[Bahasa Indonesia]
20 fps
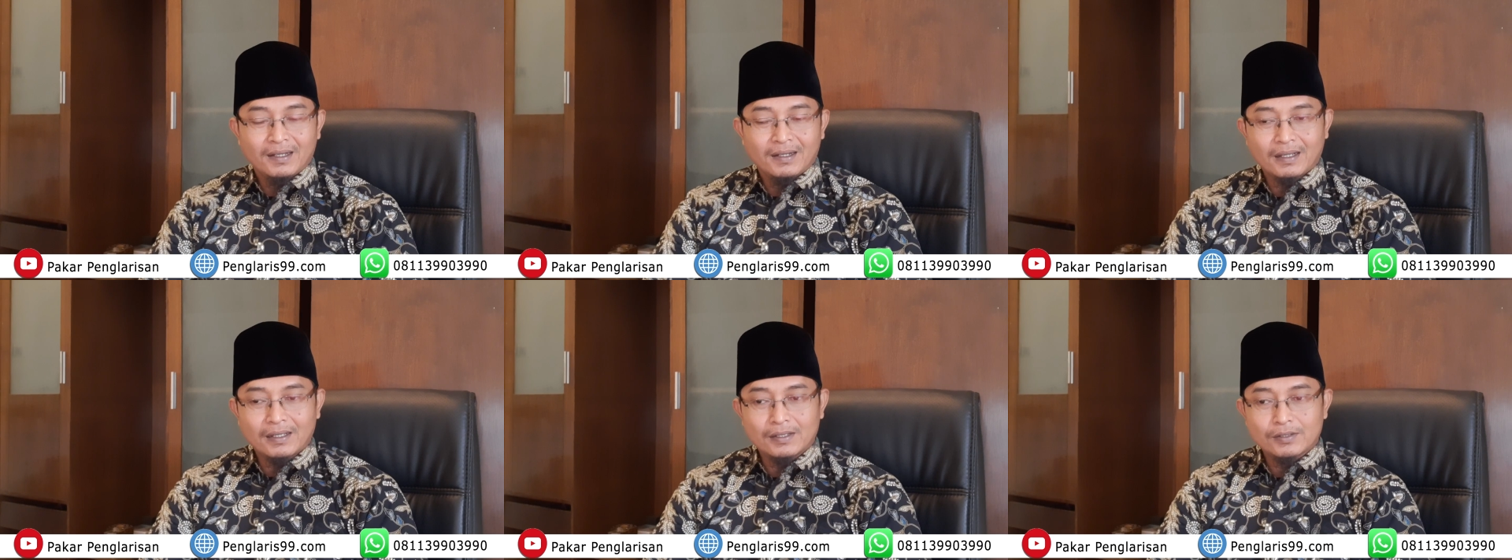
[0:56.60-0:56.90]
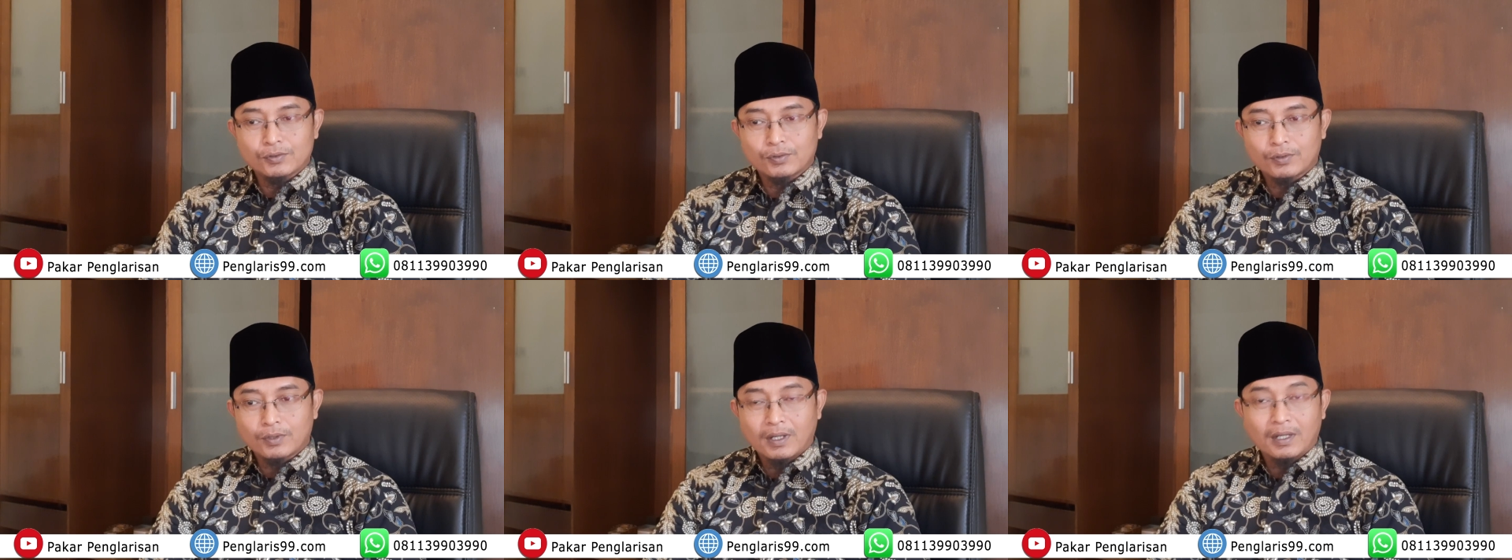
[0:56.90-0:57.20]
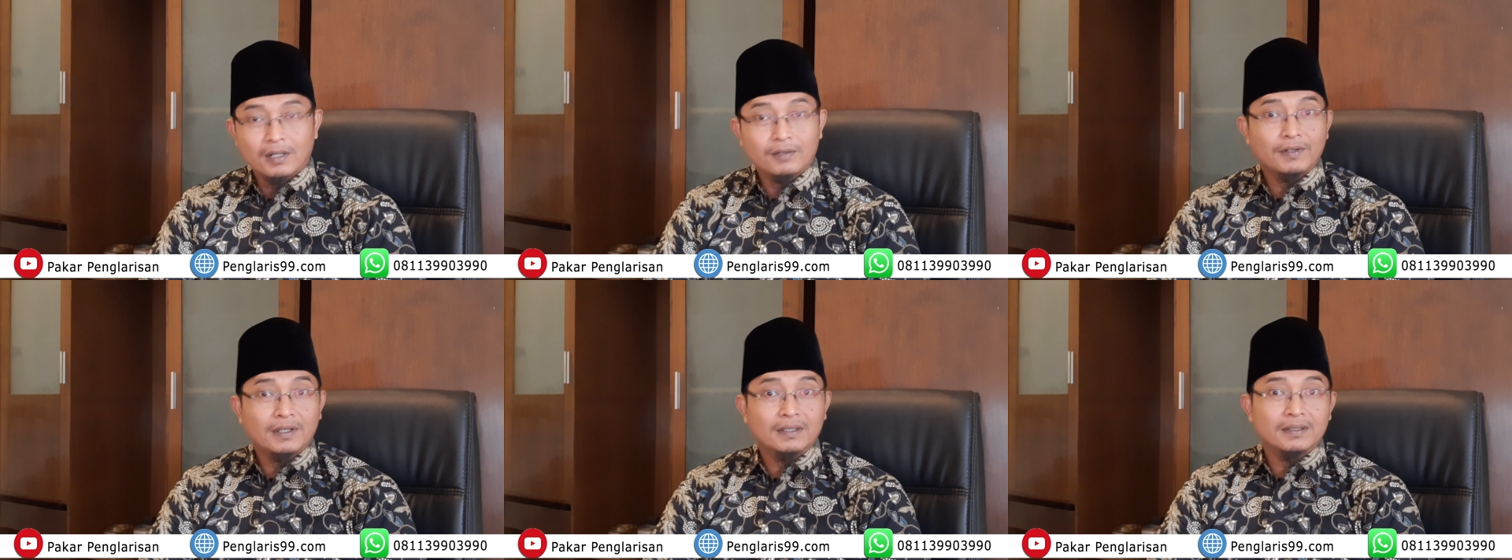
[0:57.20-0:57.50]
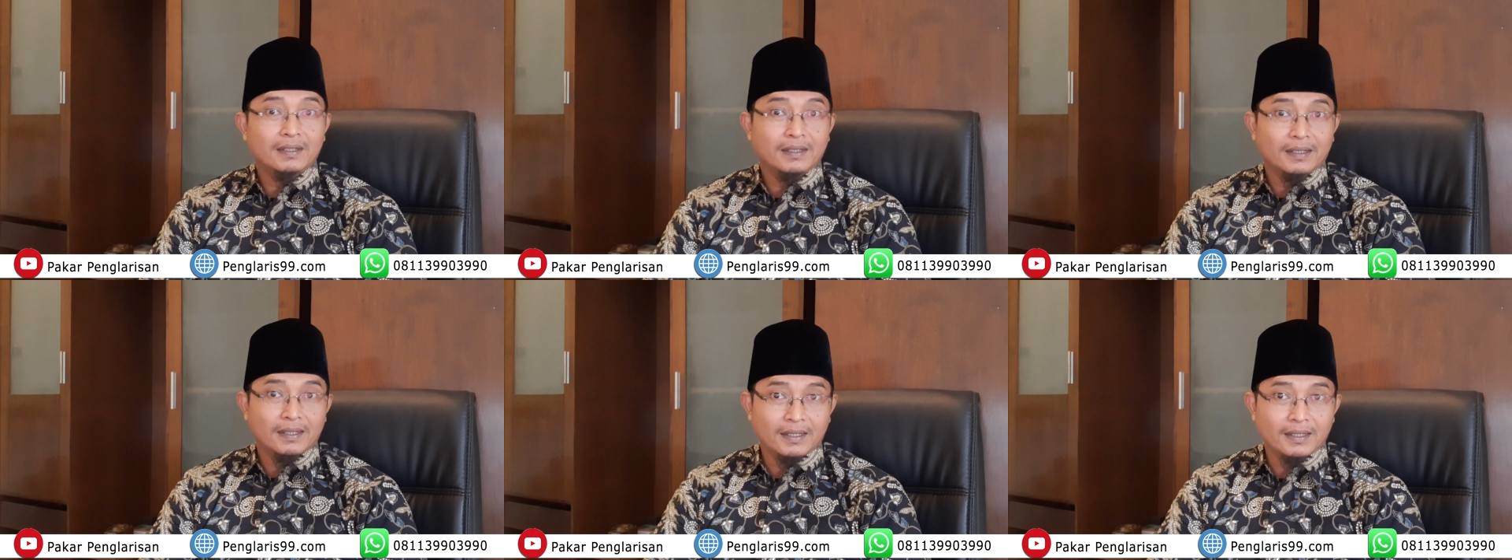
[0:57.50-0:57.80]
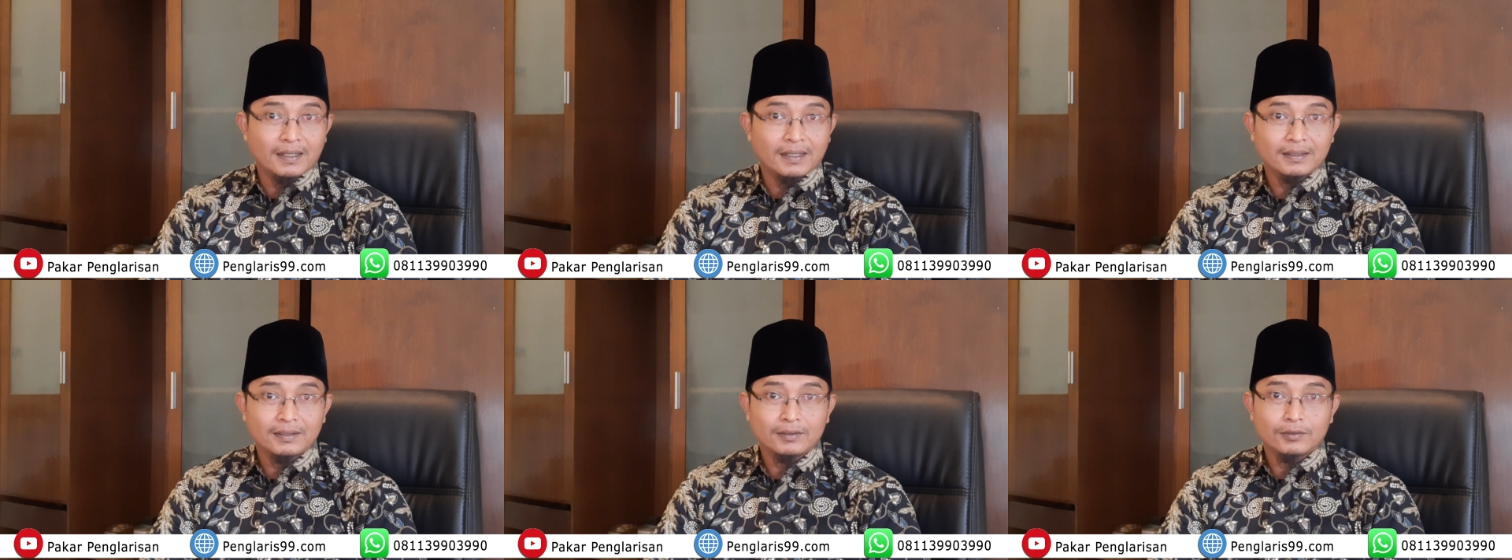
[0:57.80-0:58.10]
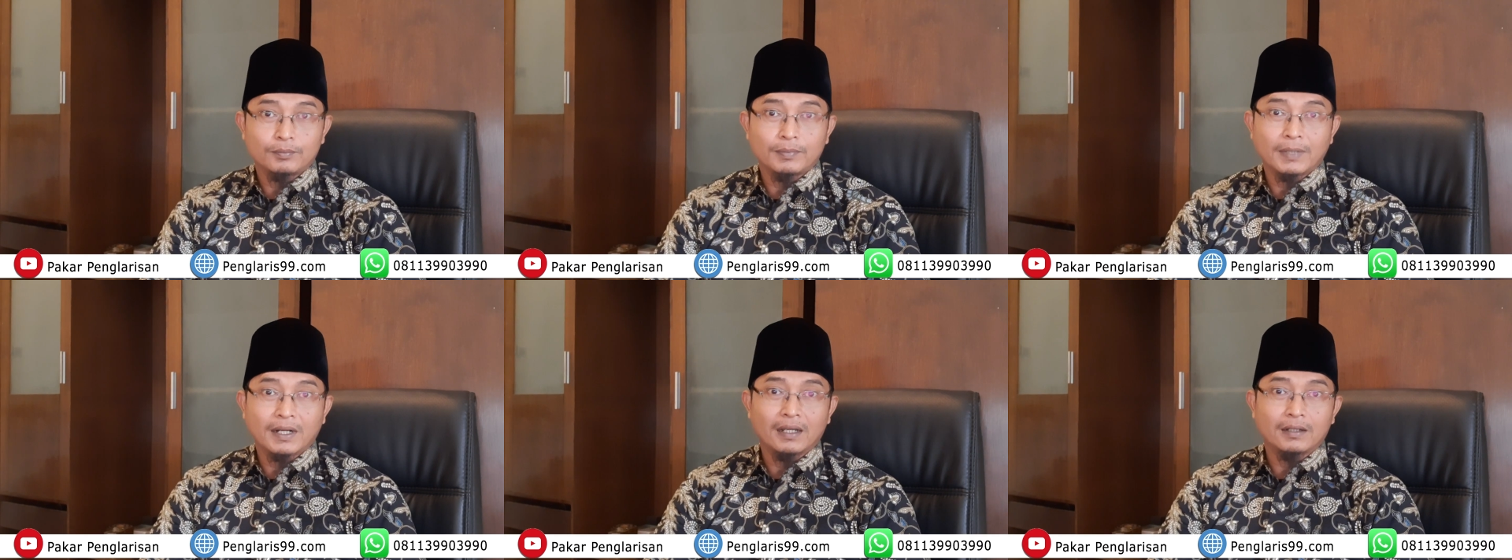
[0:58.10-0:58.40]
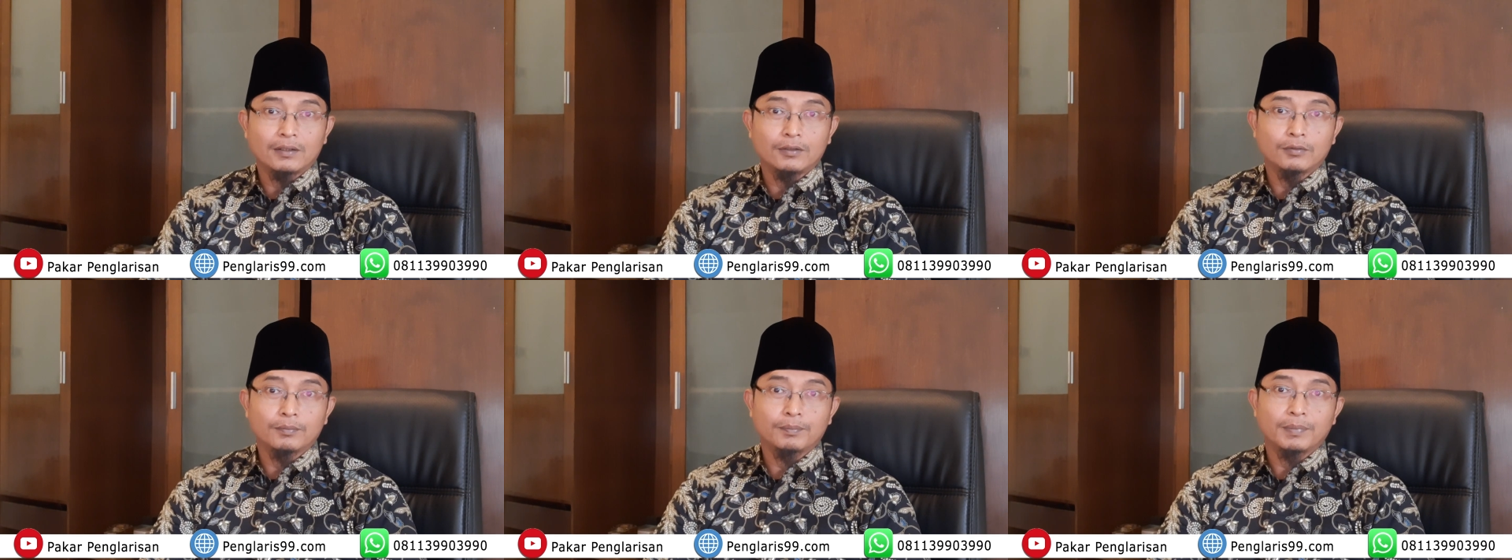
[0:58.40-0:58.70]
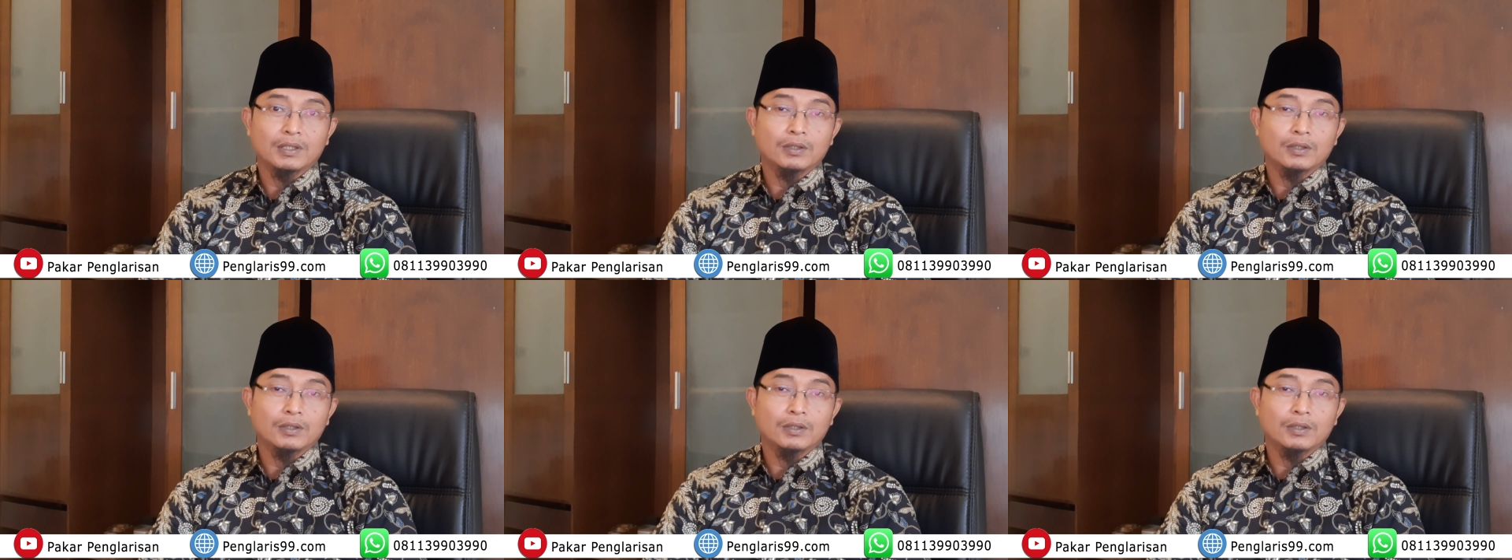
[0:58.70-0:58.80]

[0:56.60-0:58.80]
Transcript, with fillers: Nah, surah Al-Fatihah ah, itu mengandung